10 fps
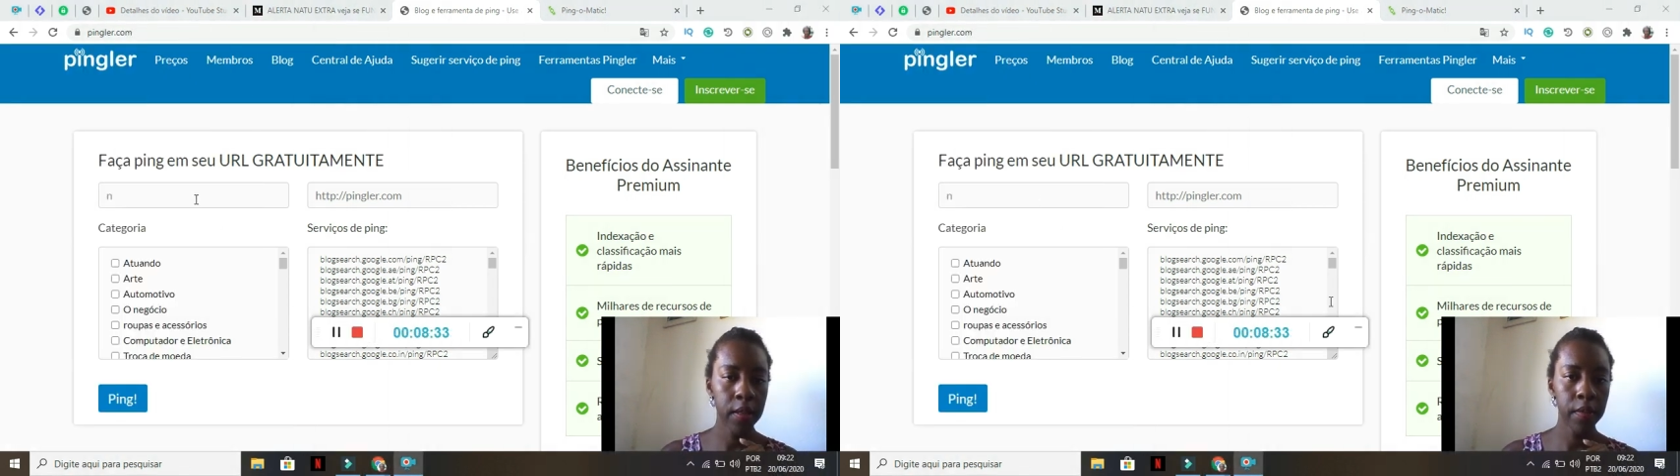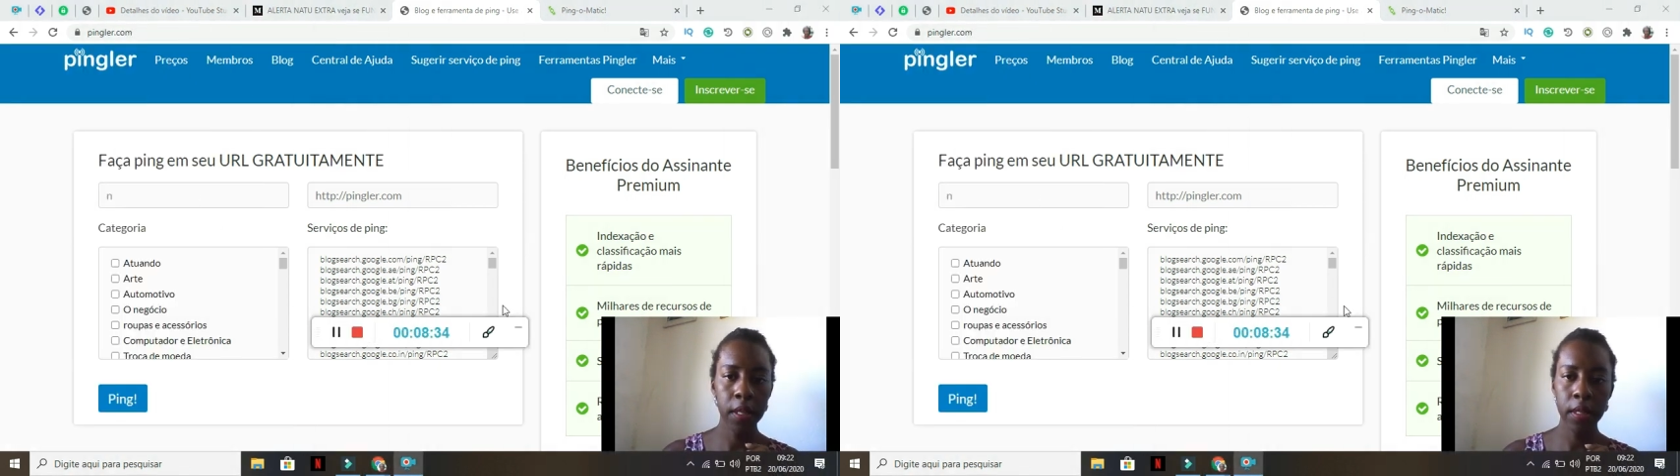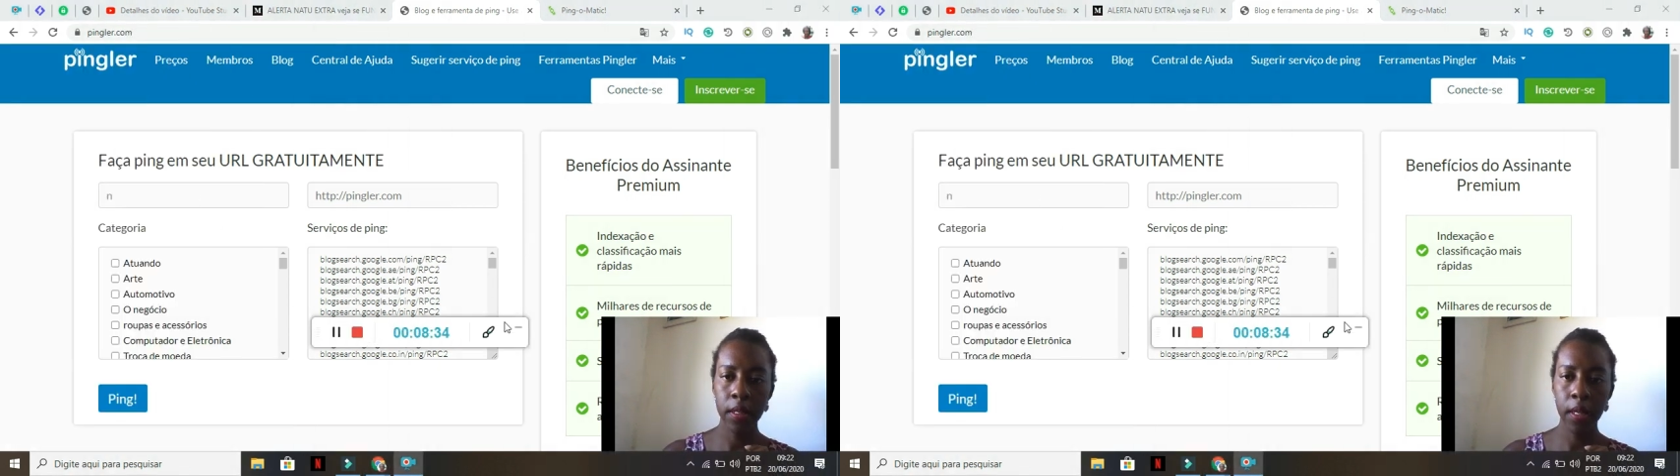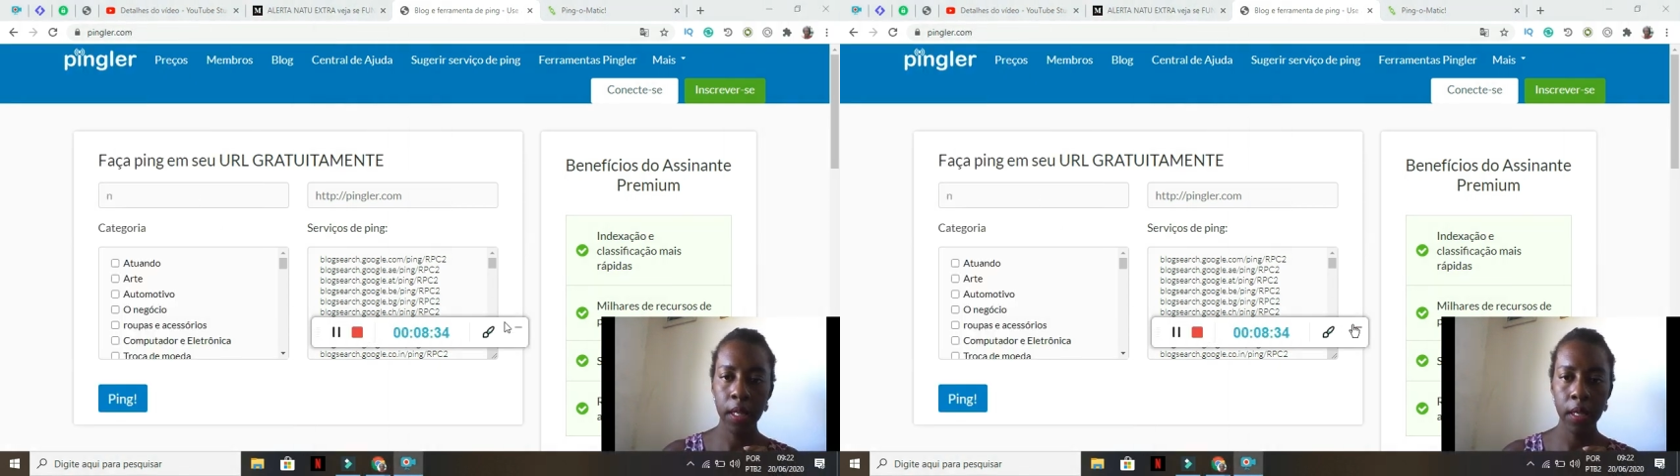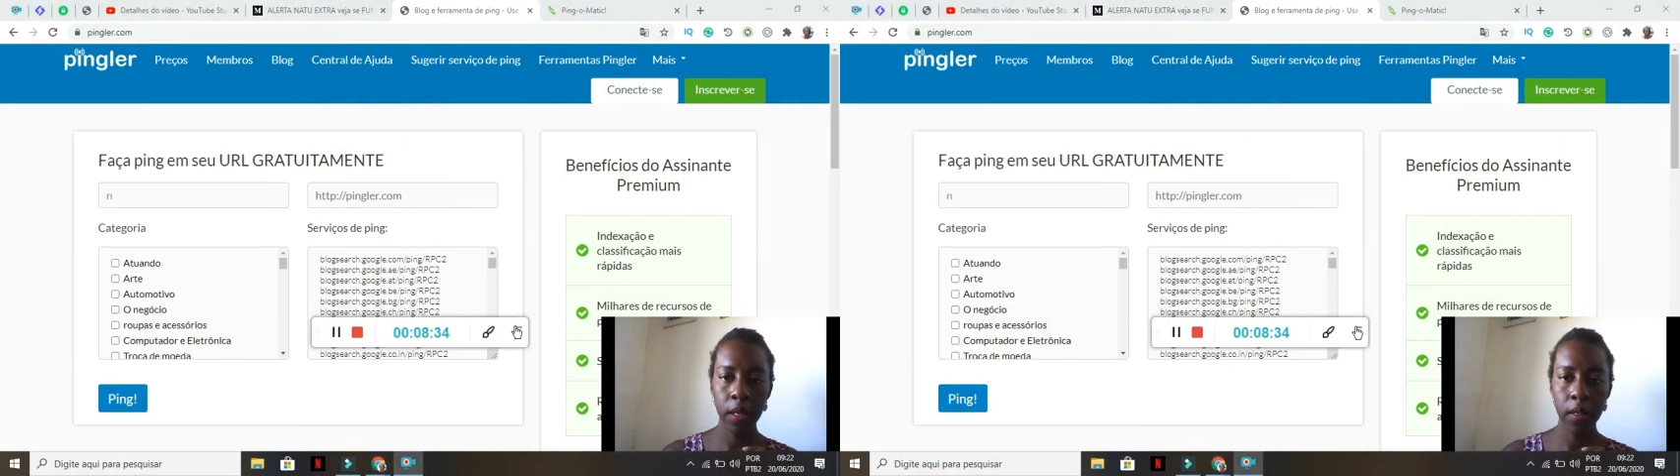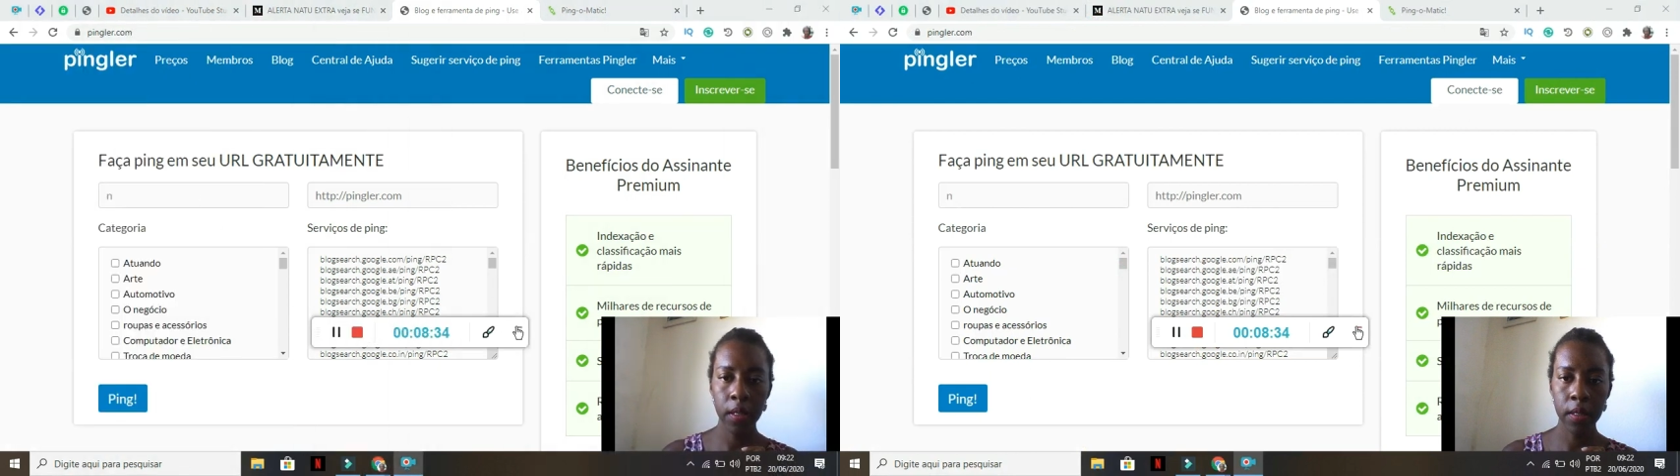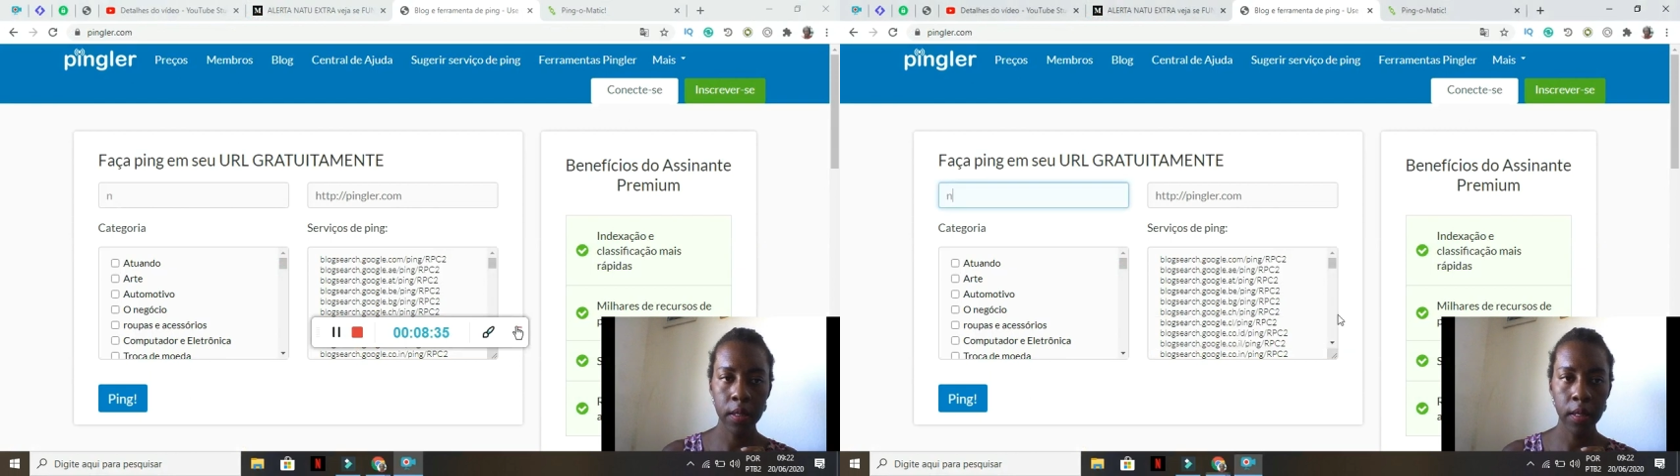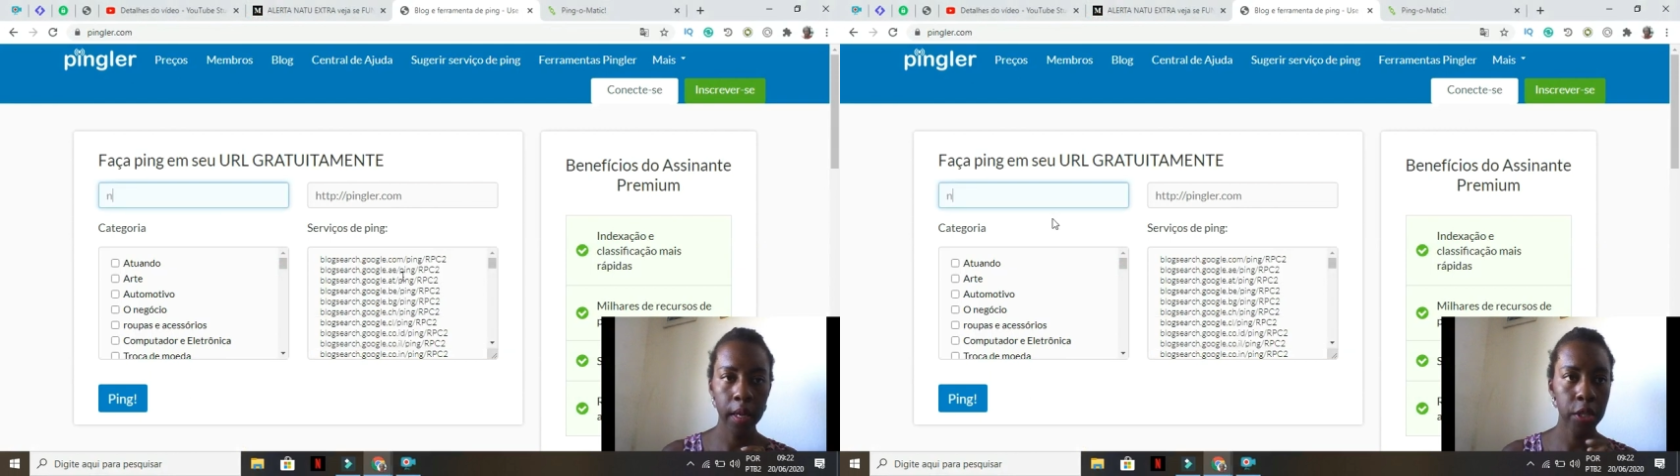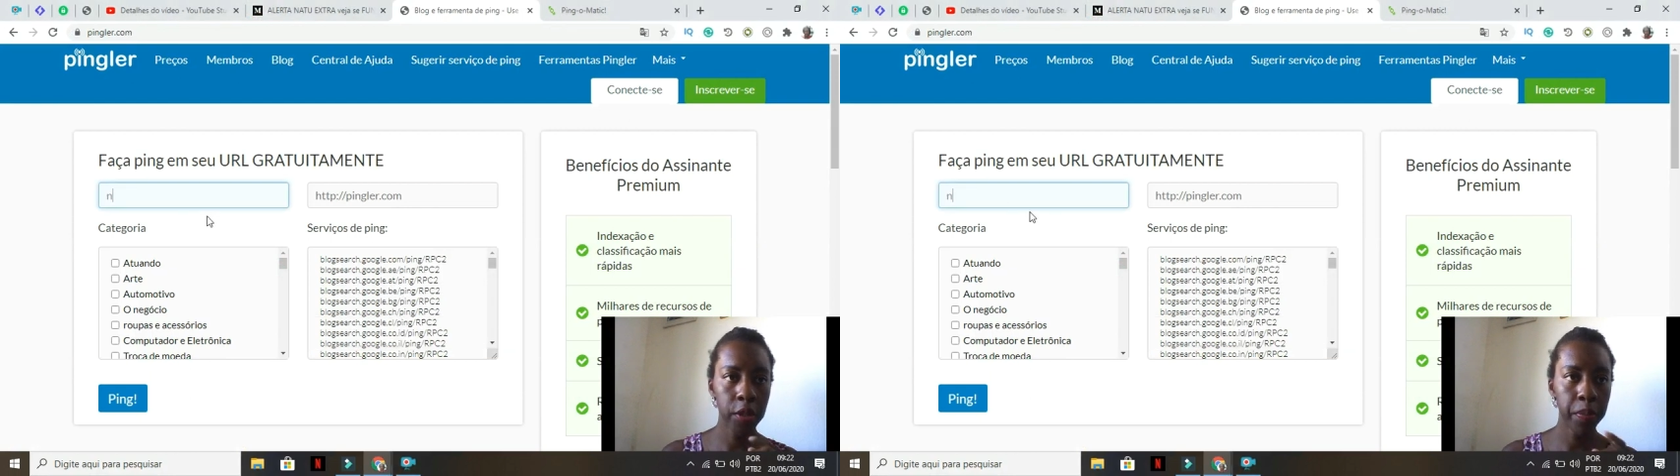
nesse daqui, nesse site